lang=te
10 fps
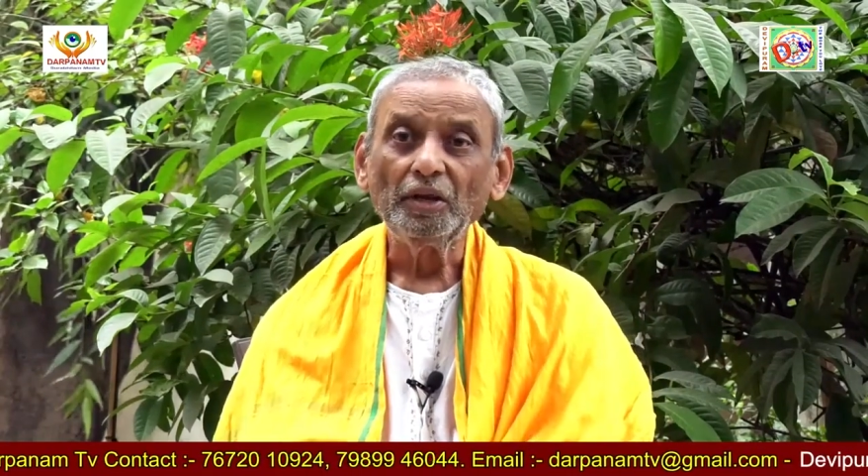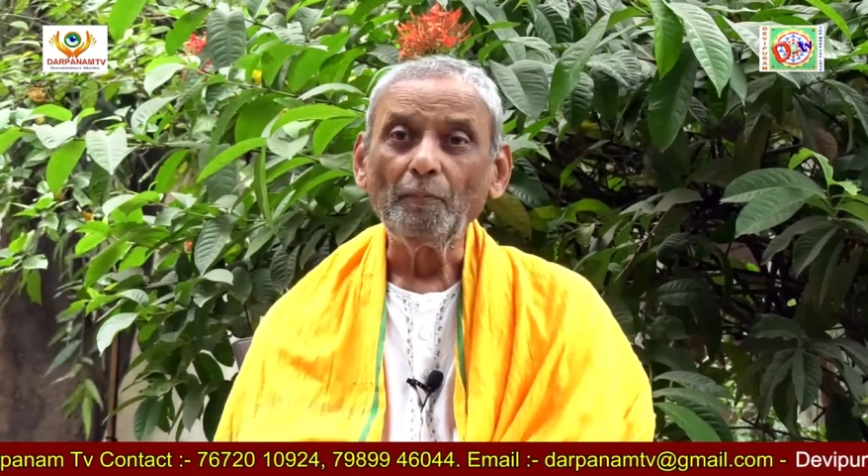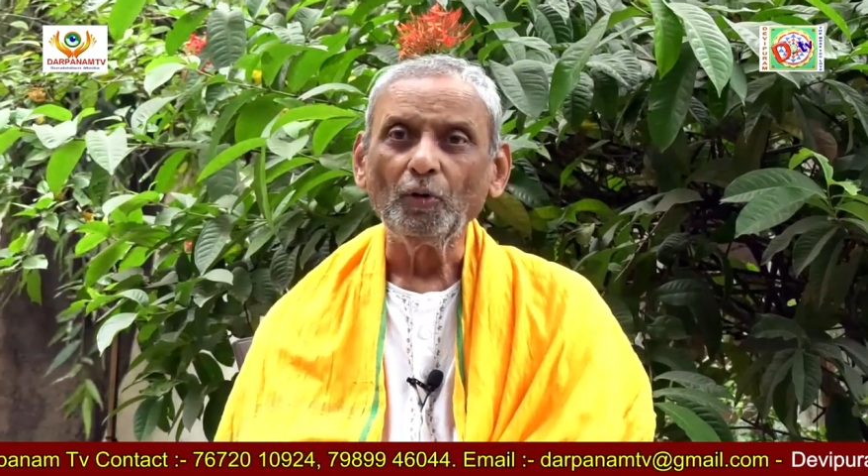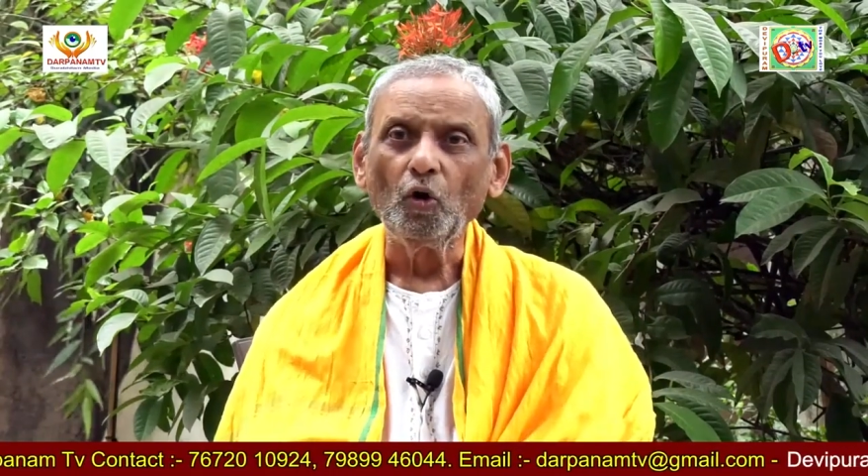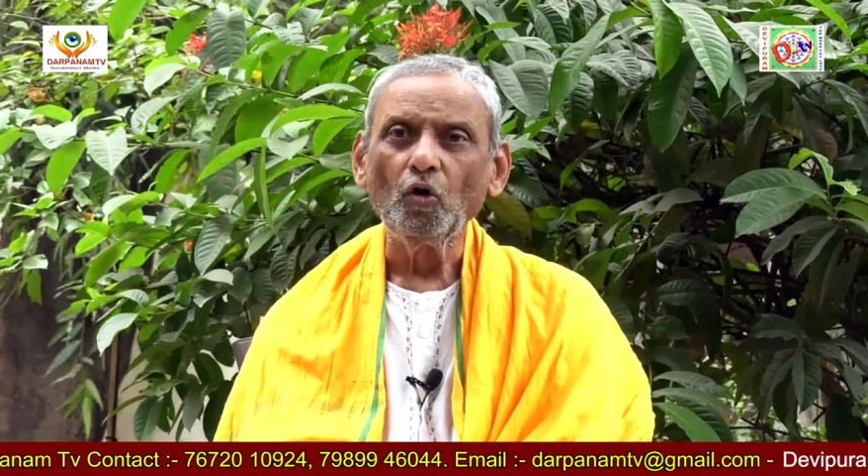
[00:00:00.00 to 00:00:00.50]

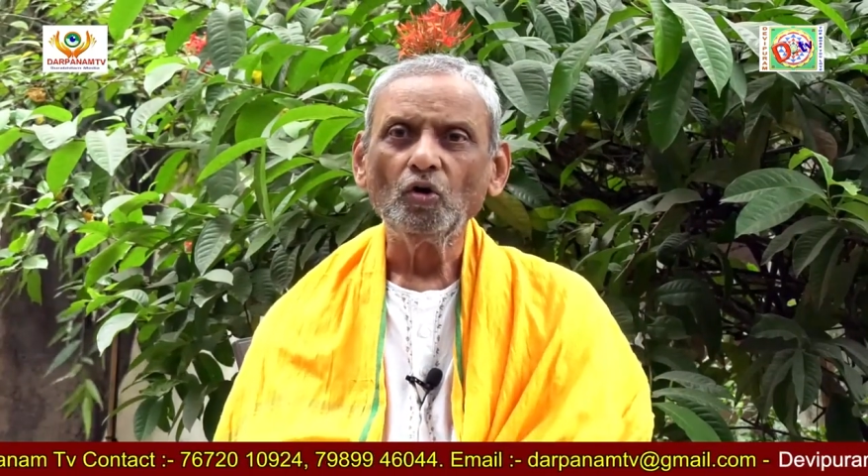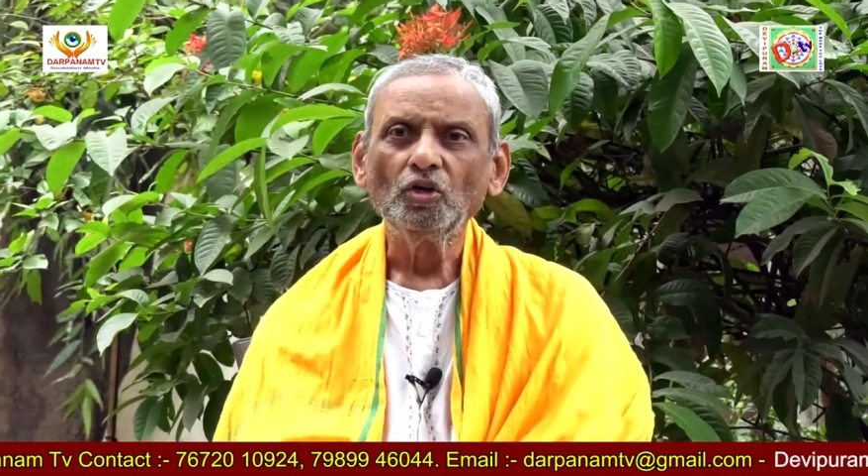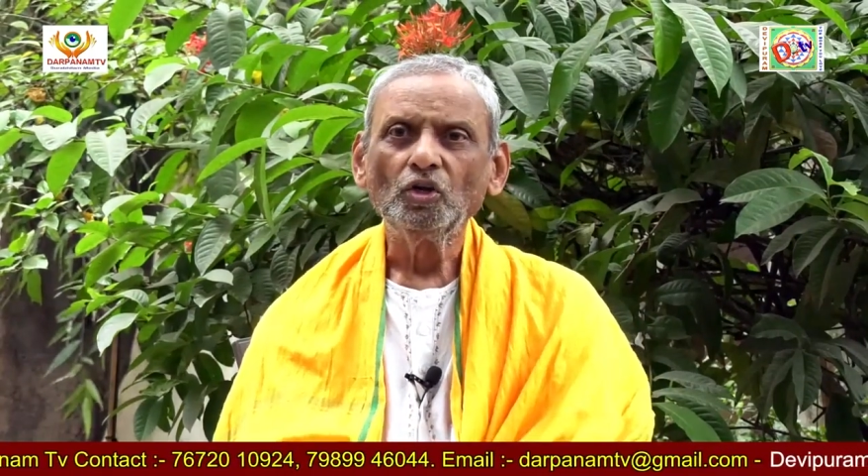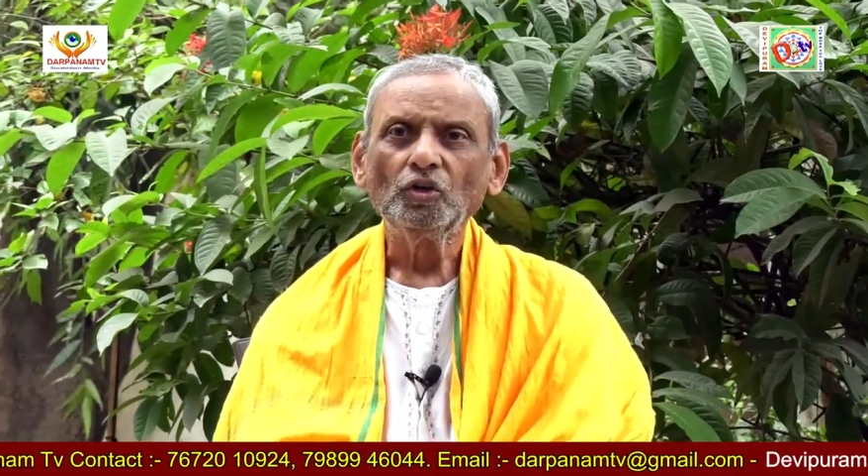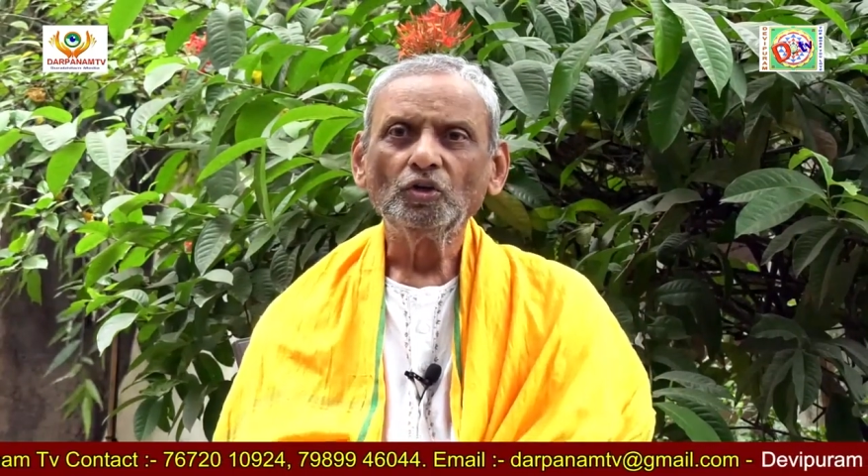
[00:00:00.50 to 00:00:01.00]
ఇప్పుడు
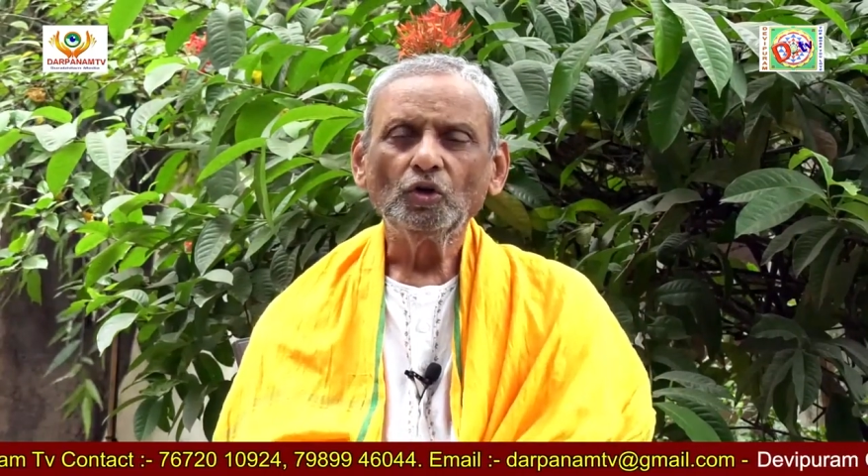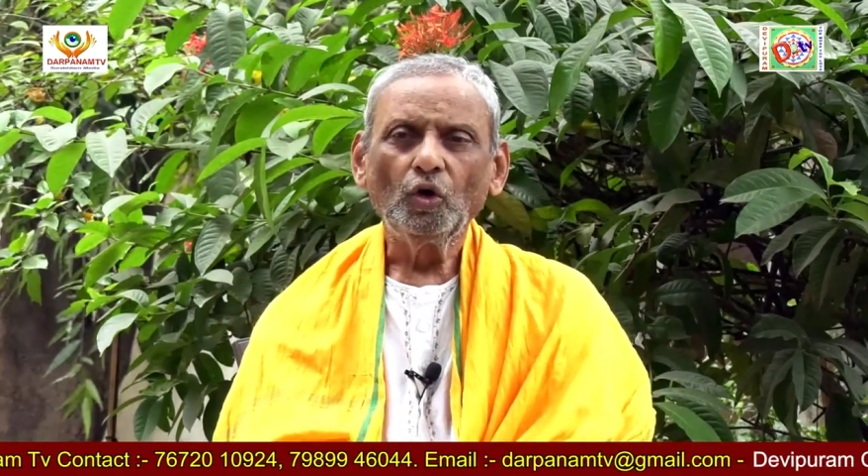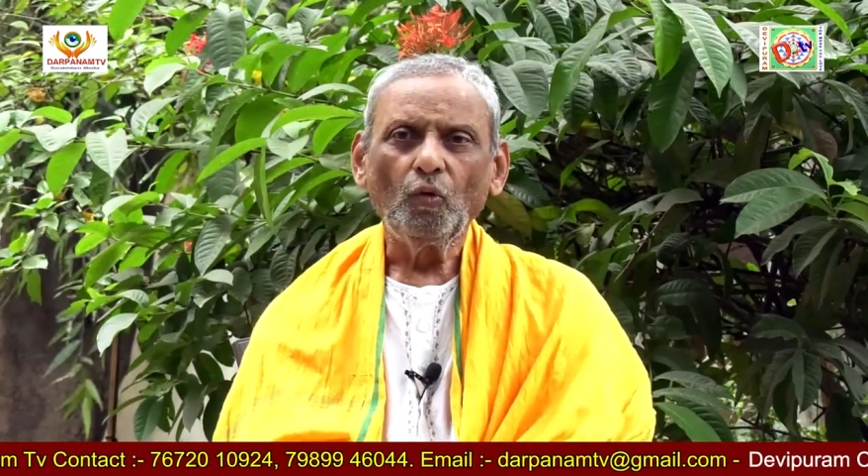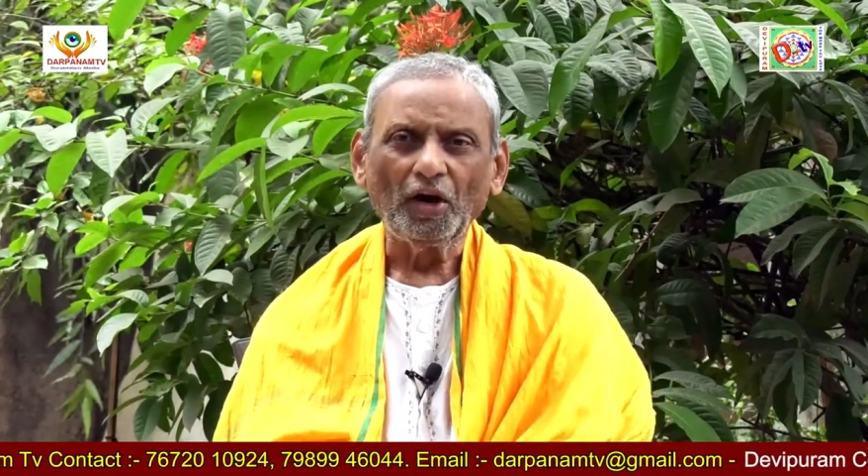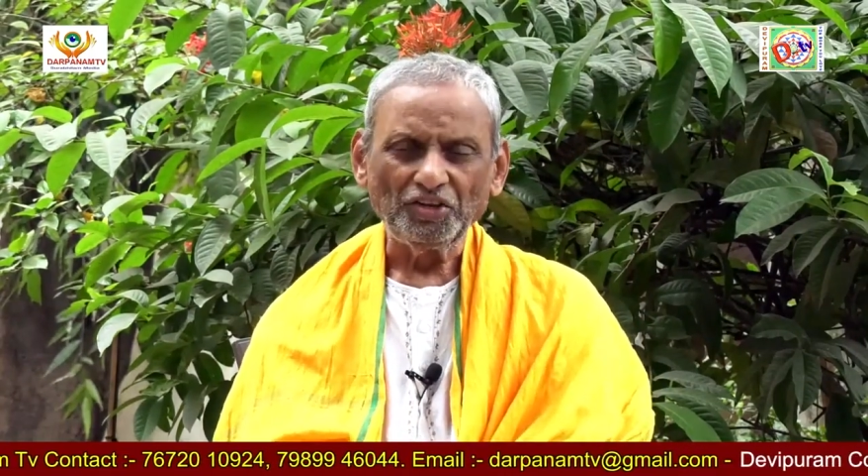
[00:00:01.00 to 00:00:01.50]
ఒక